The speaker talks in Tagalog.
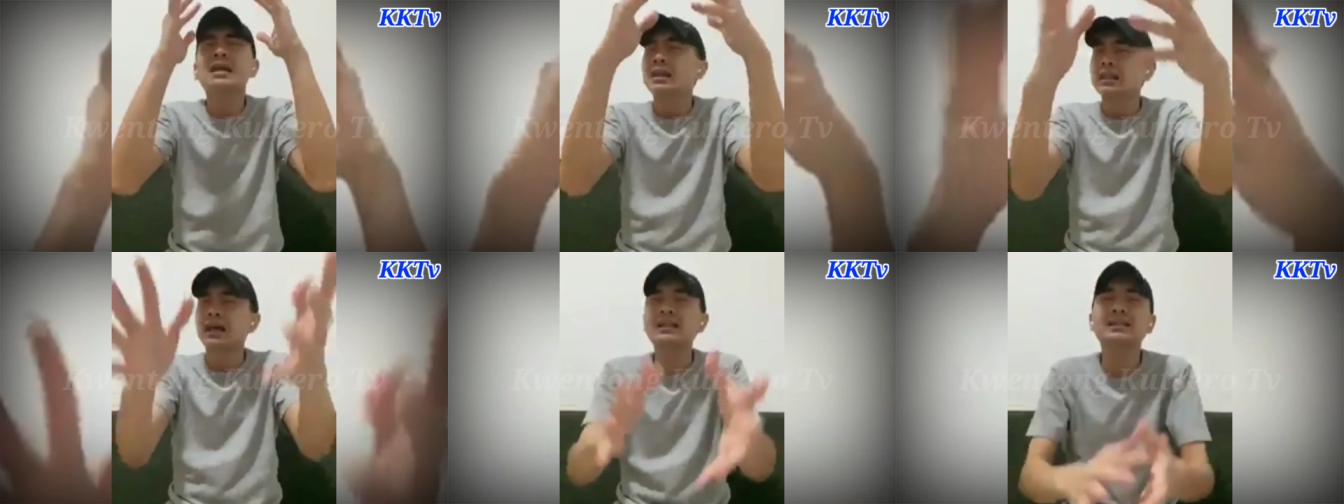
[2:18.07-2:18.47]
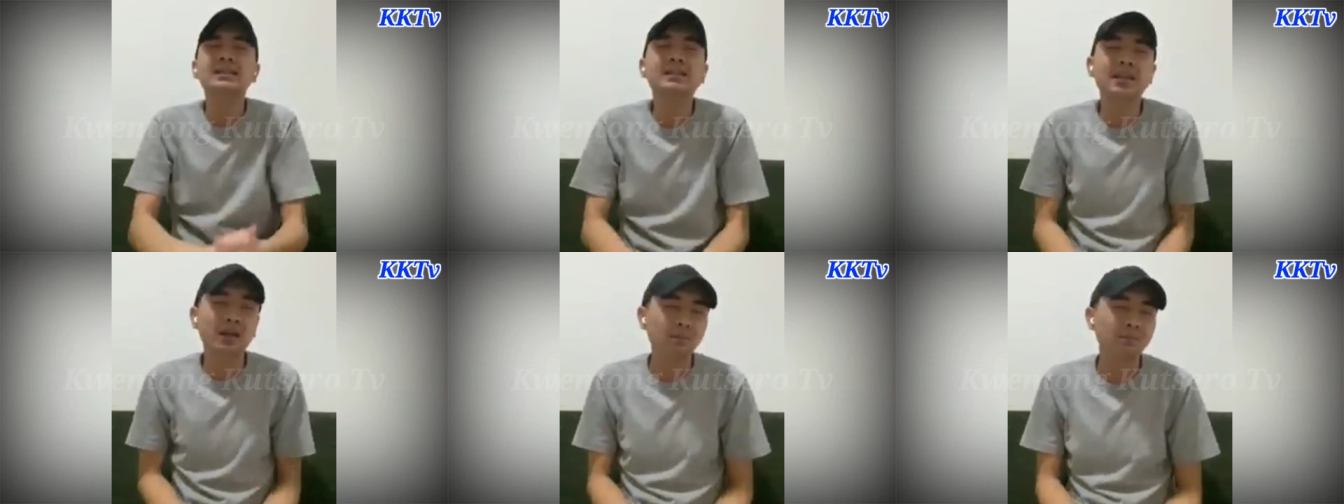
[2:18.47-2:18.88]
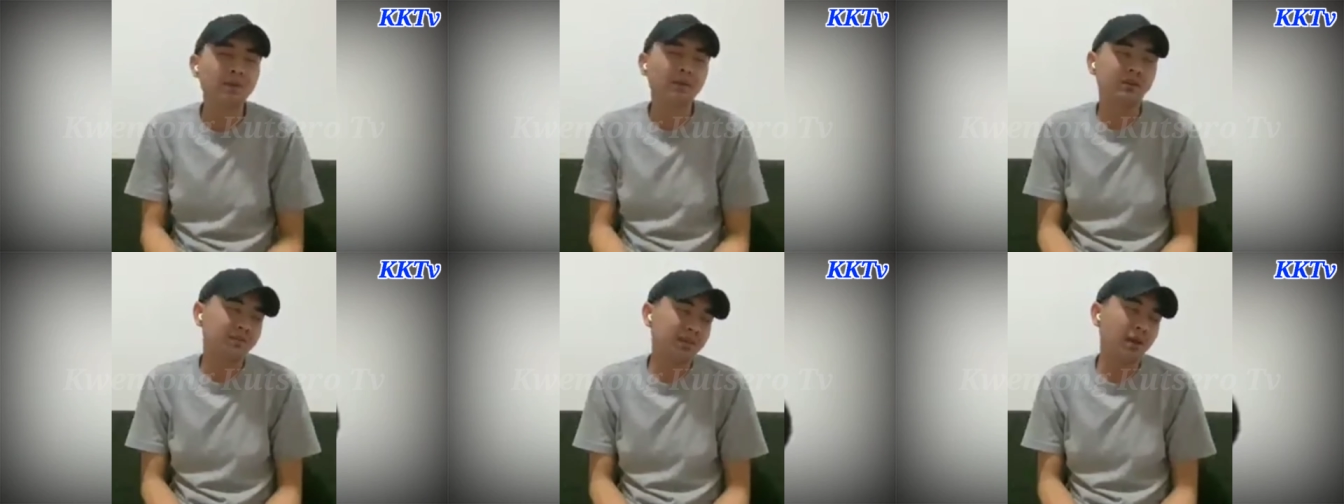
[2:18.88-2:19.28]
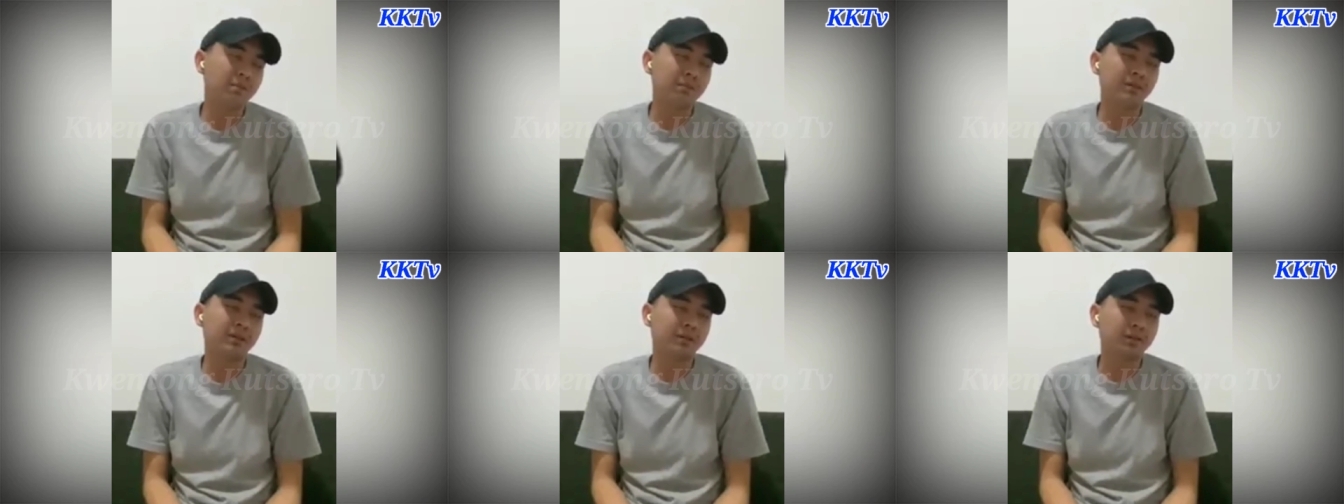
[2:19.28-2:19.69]
last December,
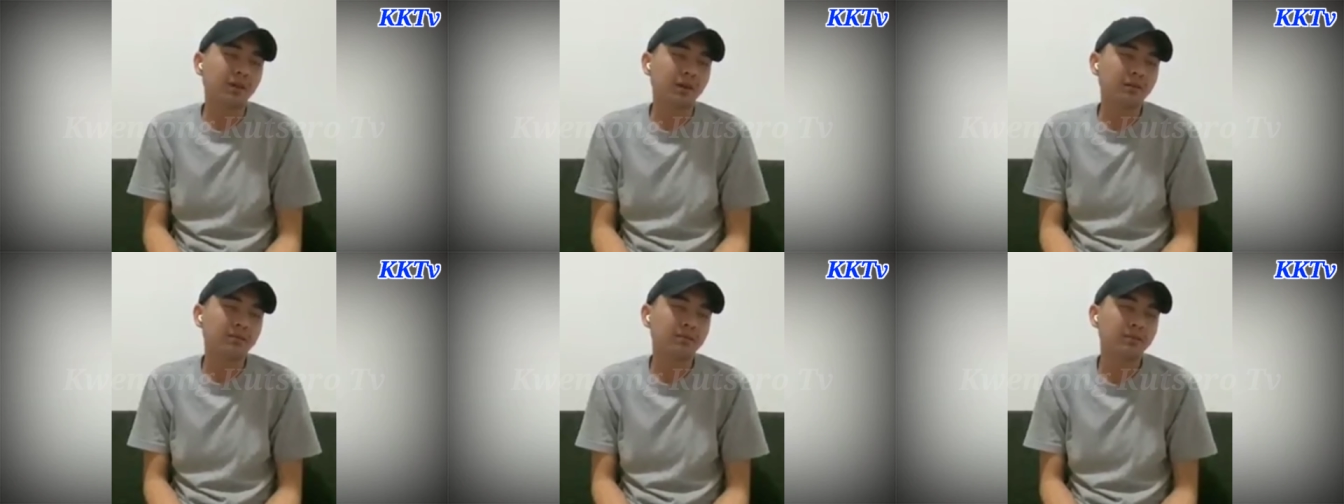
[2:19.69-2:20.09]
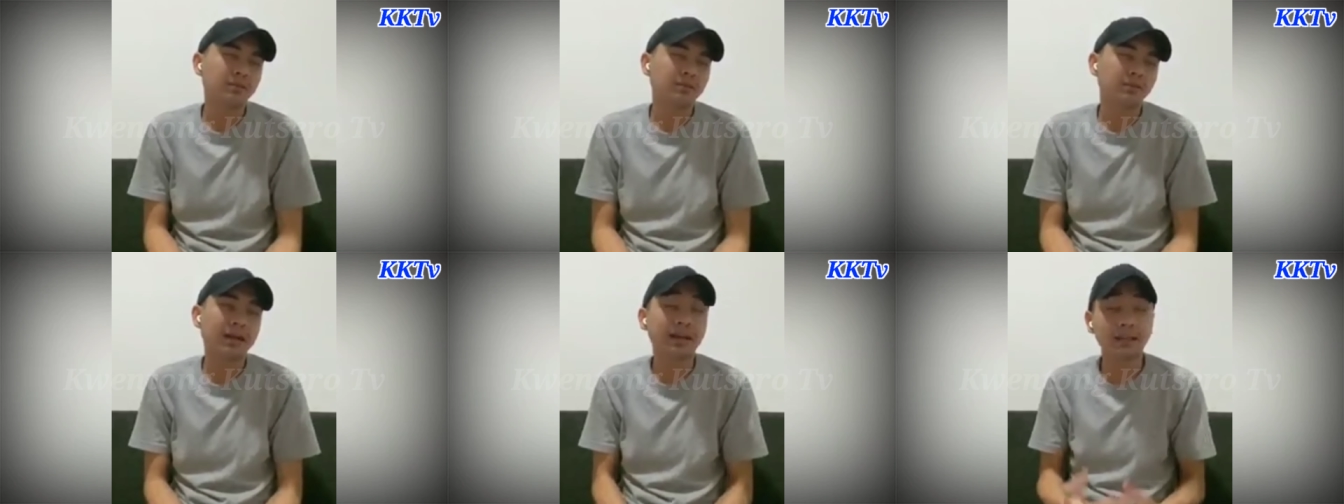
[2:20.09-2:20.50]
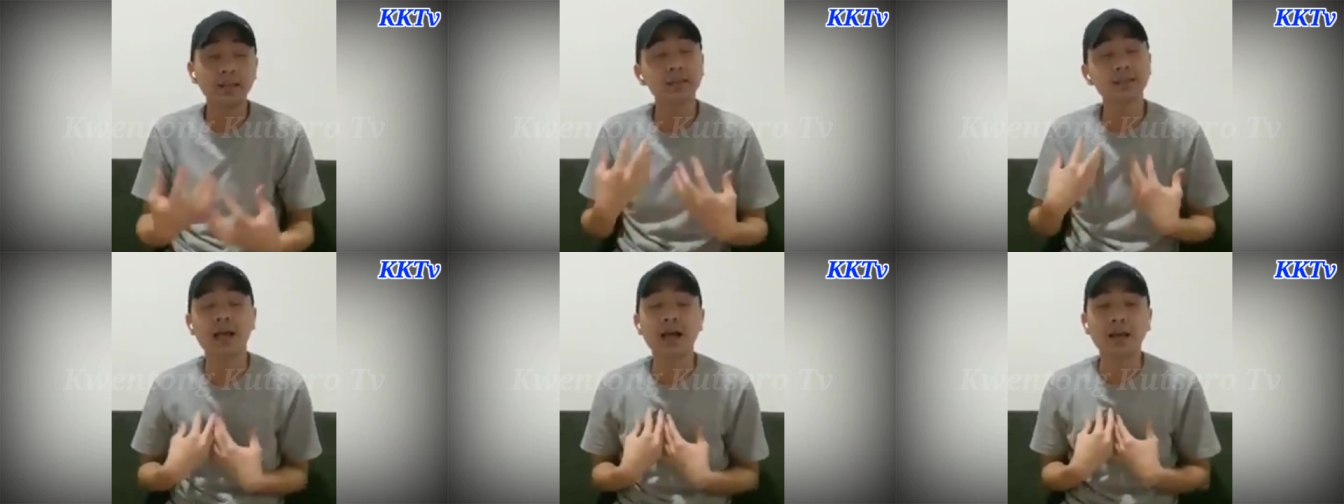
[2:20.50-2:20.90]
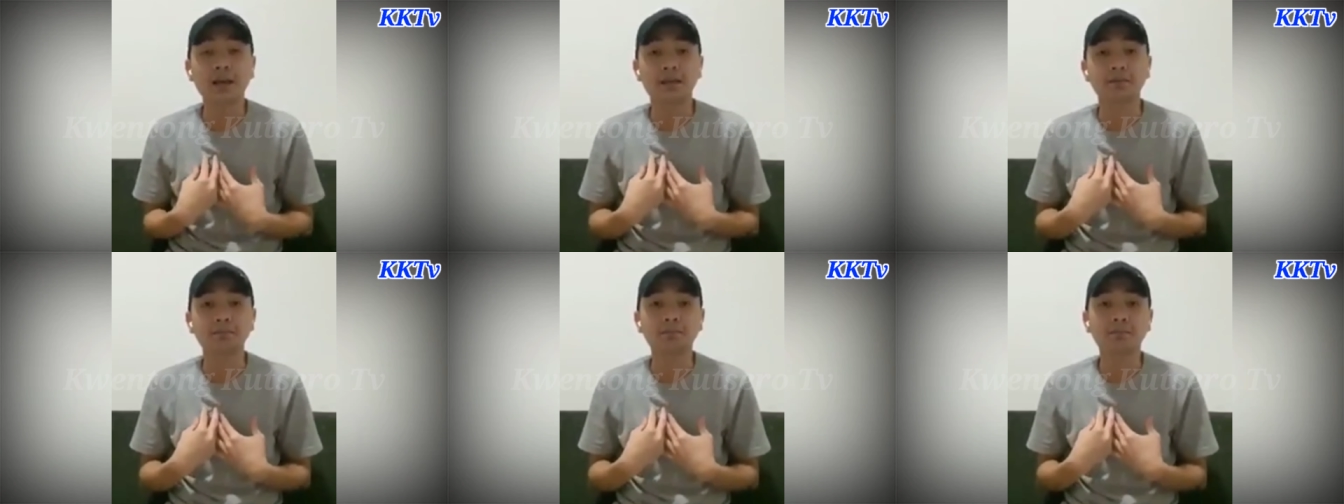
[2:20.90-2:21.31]
November, okay? Nakarating sa
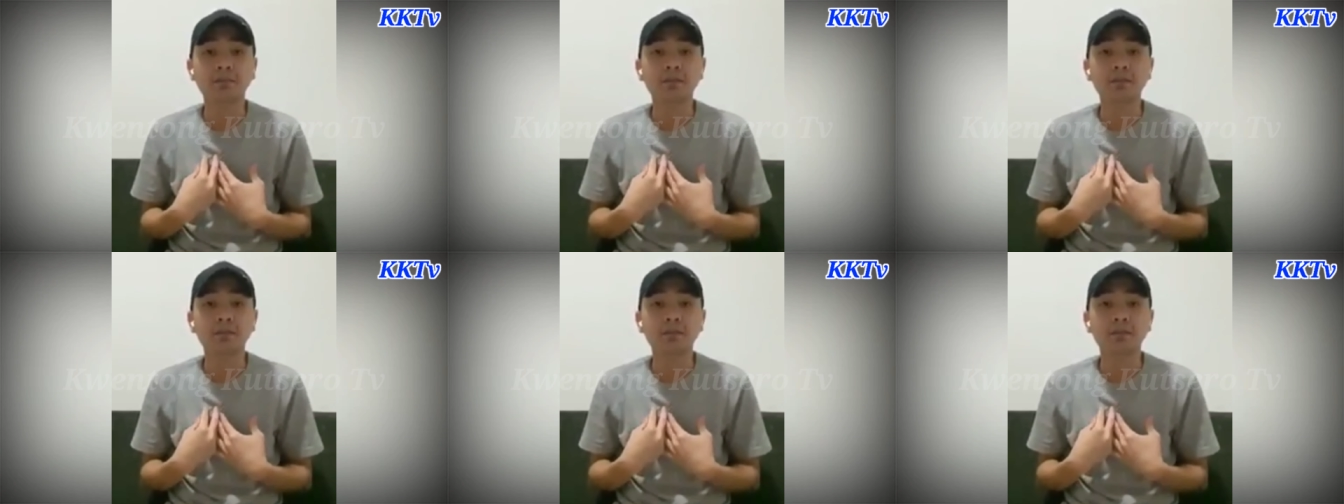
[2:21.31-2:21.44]
akin.